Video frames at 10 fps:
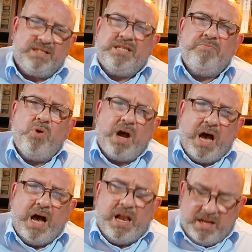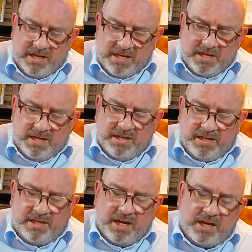die Moral,
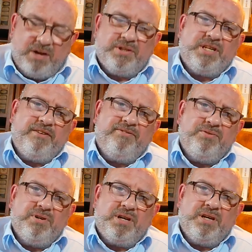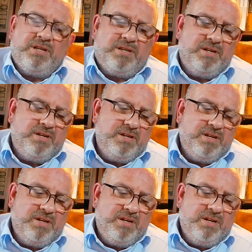die daraus hervorgeht.
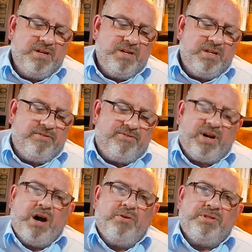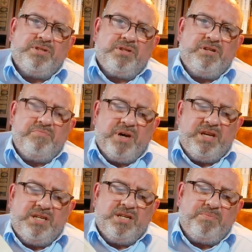Die Frauen sollen bei
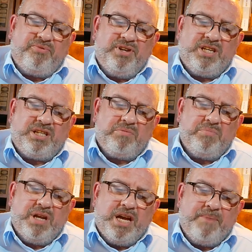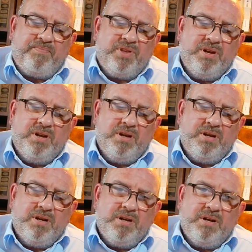ihren Pflichten bleiben,
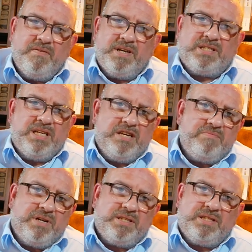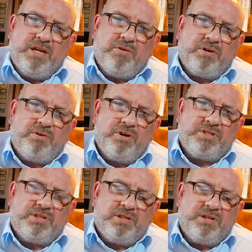was immer sie auch
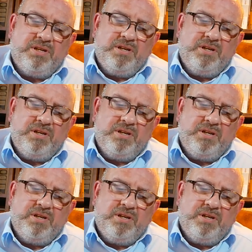kostet.